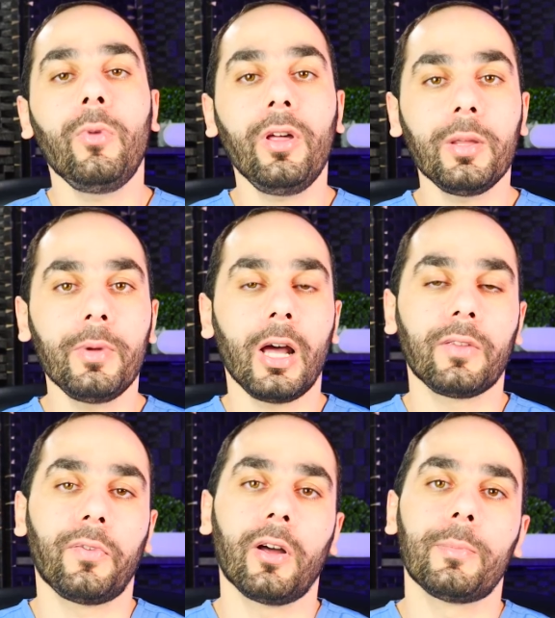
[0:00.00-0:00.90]
معظم
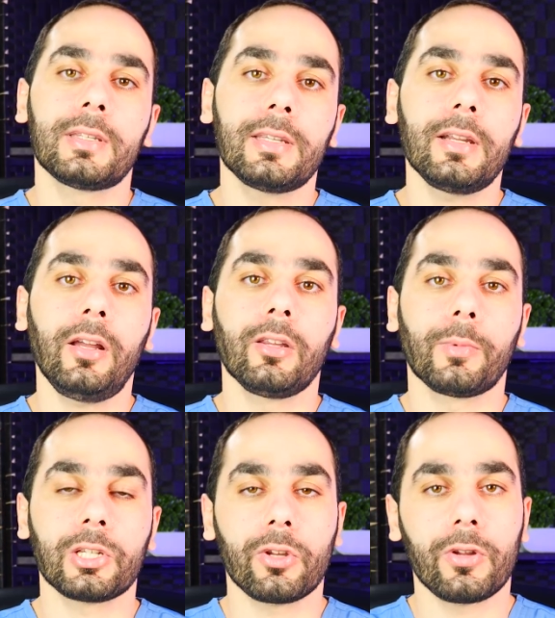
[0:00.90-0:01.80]
الأطفال بتصير عندهم
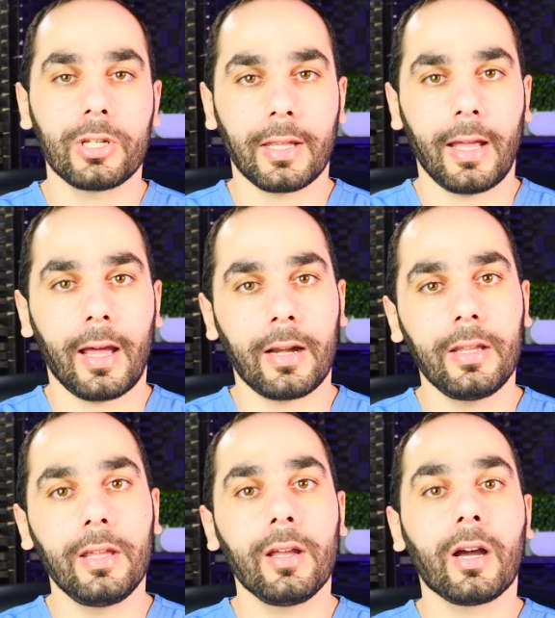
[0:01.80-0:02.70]
تشنجات
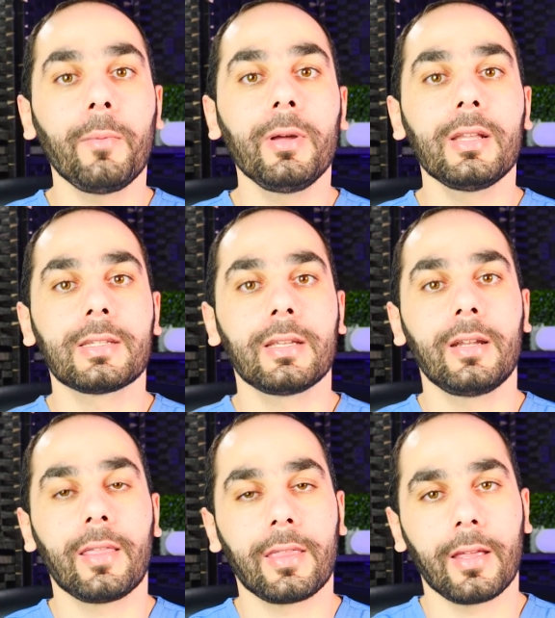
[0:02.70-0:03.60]
حرية قبل
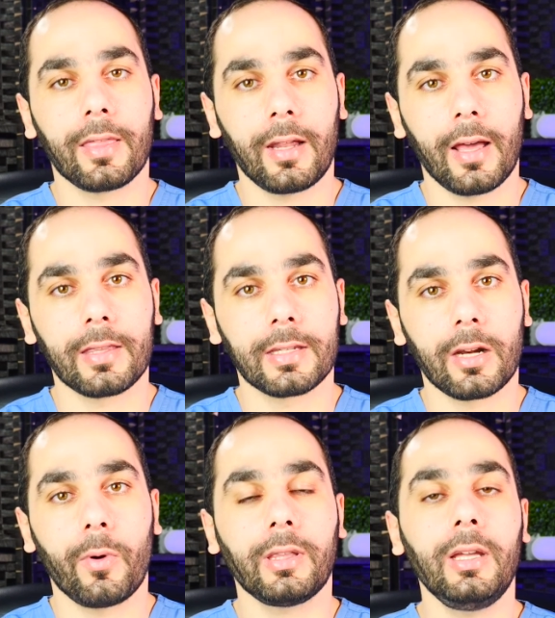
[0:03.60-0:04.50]
سن الثلاث
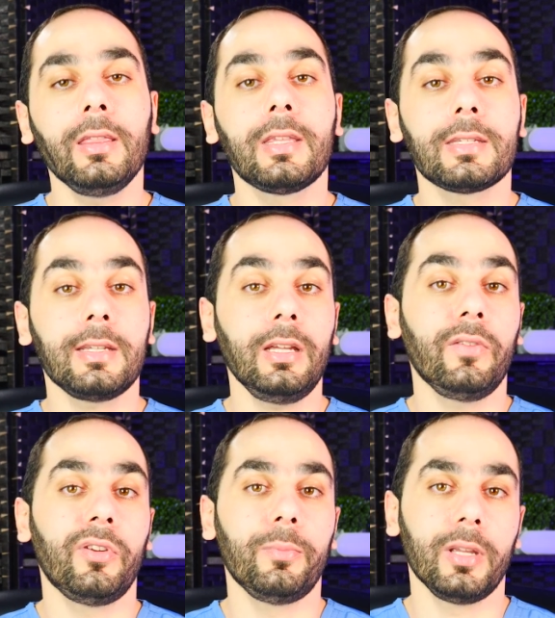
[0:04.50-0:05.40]
سنوات عند
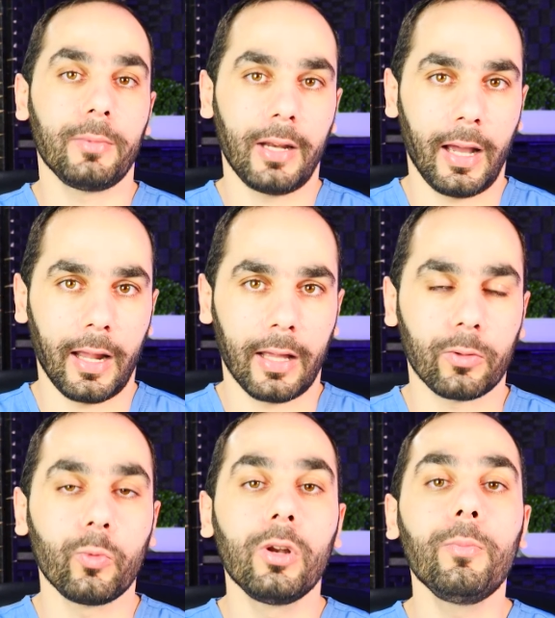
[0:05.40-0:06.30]
90% من من الحالات
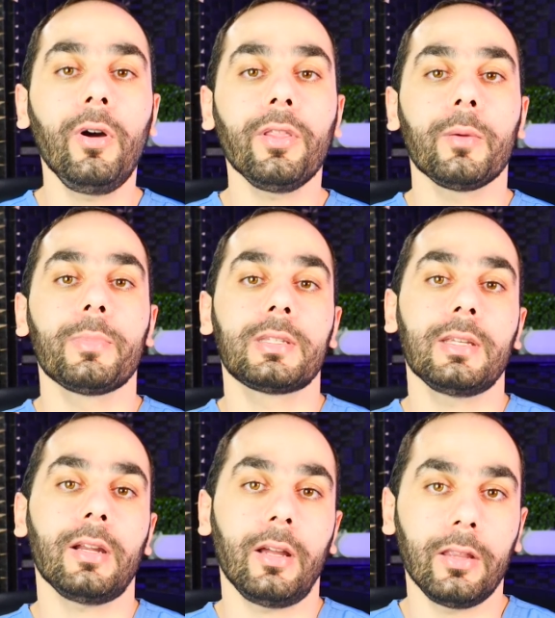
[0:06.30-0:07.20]
والمعظم
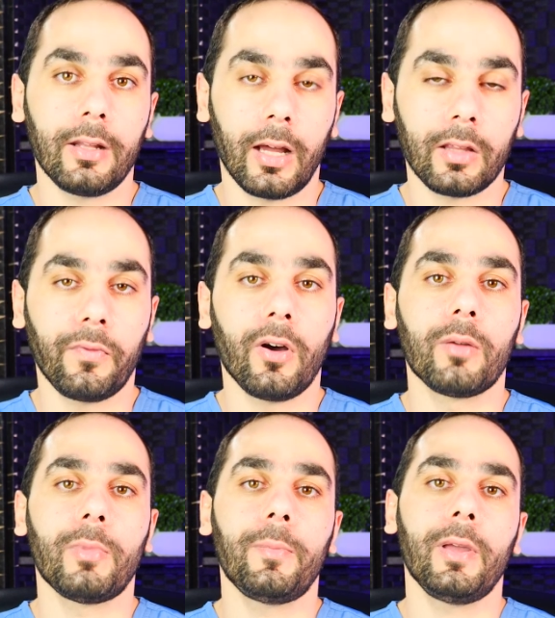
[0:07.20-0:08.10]
بتصير عند
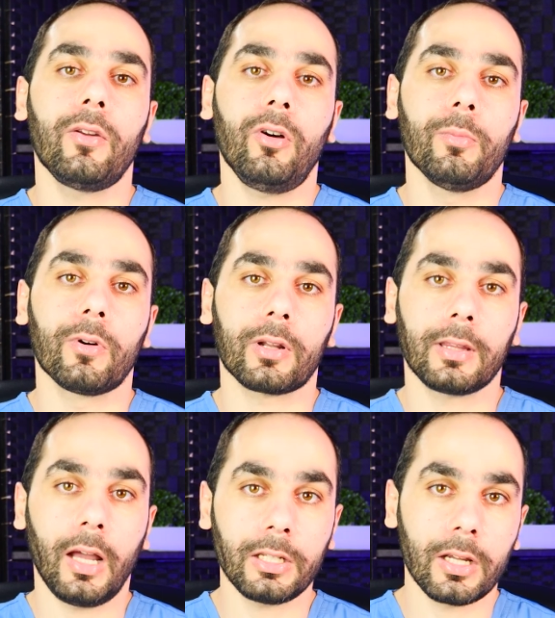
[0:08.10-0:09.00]
الأطفال ما بين عمر
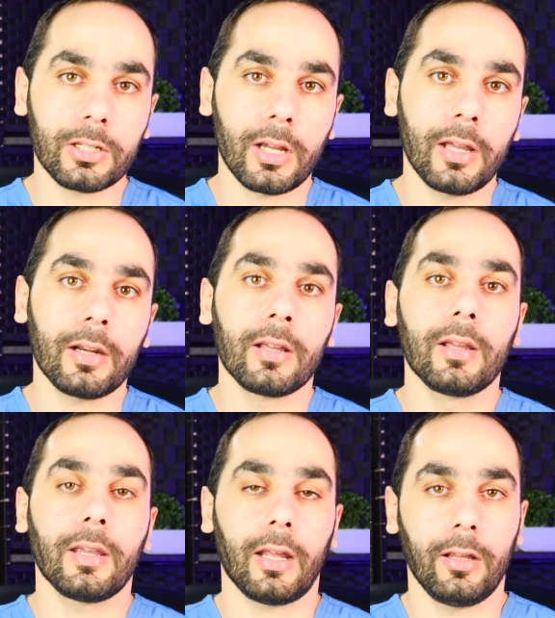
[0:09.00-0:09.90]
12 شهر
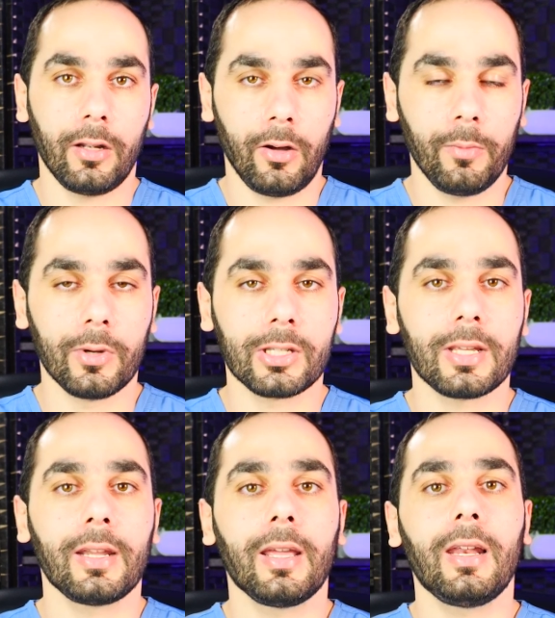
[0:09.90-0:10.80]
يعني العمر
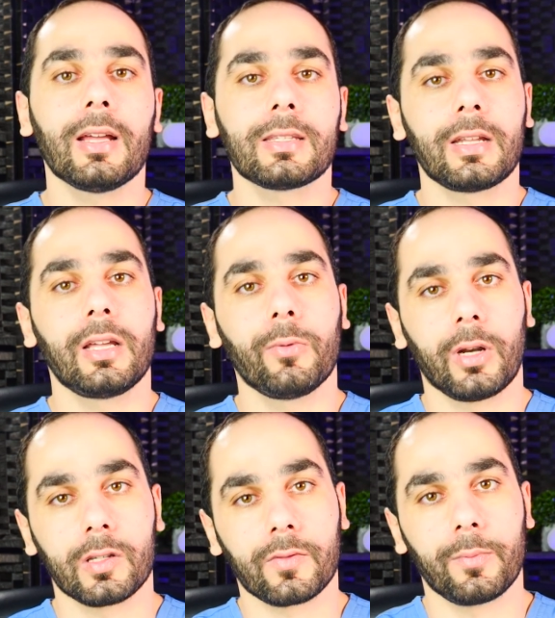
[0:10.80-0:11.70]
سنة إلى سنة
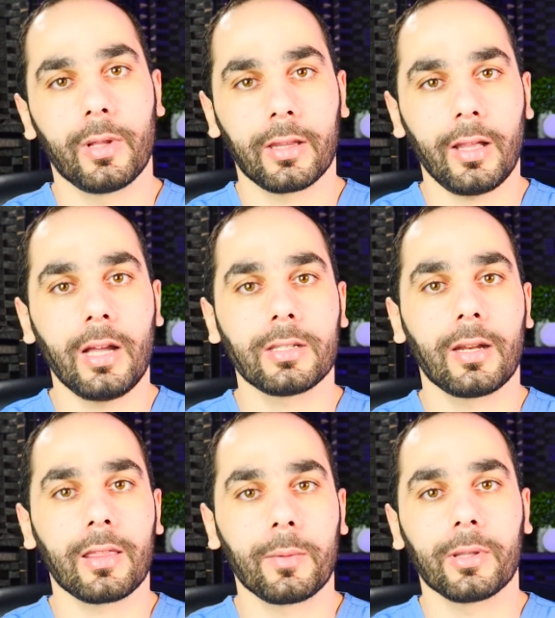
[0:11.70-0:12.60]
ونصف من 12
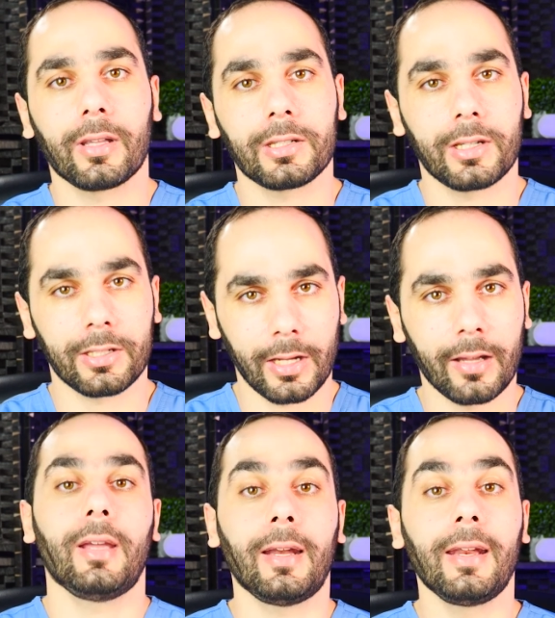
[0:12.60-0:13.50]
إلى 18
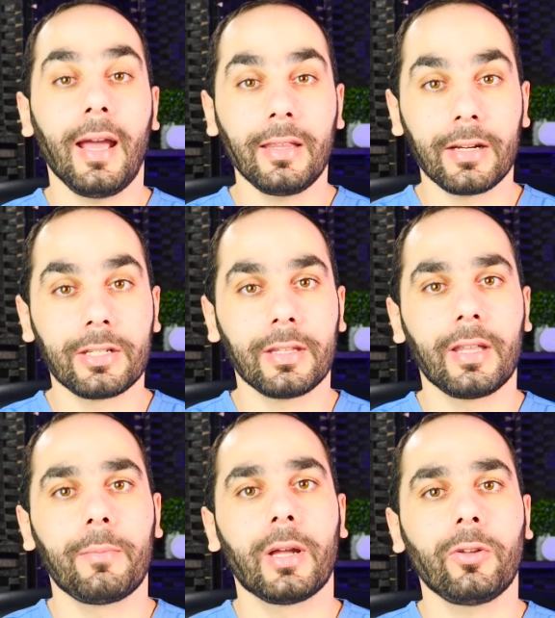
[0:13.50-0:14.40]
شهر يعني نادر
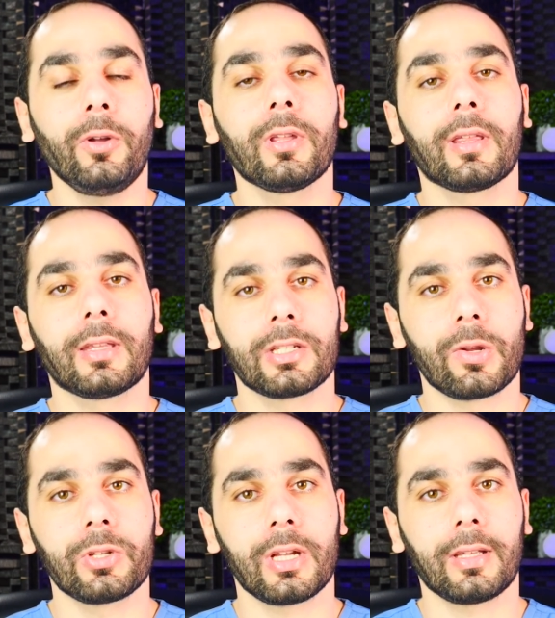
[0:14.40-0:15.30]
جدا ما تحدث
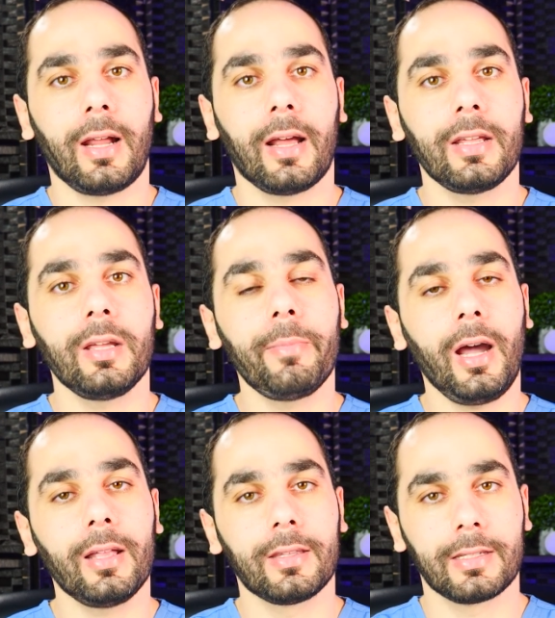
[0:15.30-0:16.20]
التشنجات الحرارية
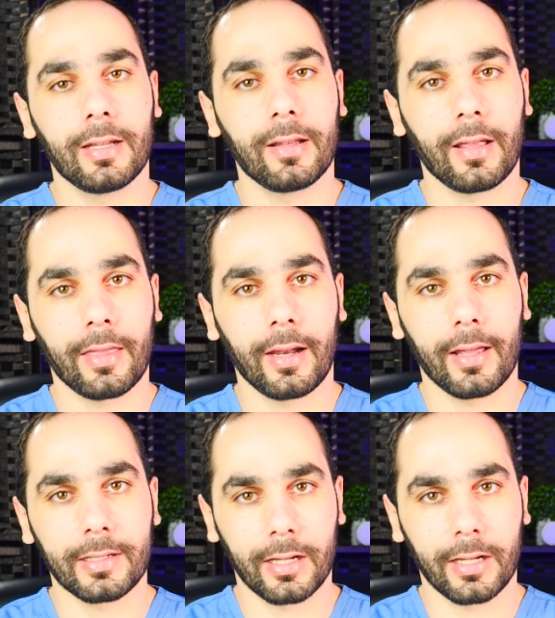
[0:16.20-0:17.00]
بعد سن الثلاث